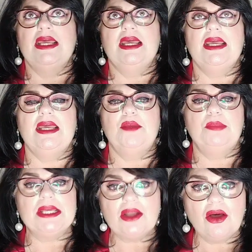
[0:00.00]
eh,
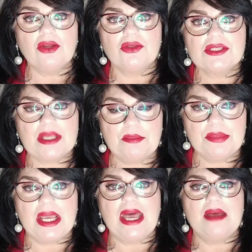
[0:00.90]
però non
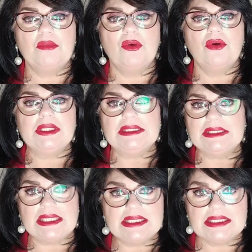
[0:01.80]
sappiamo
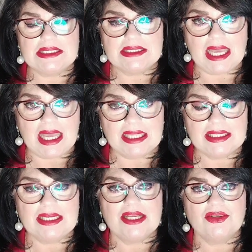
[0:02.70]
l'intensità
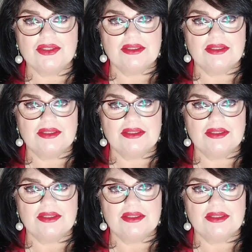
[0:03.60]
della,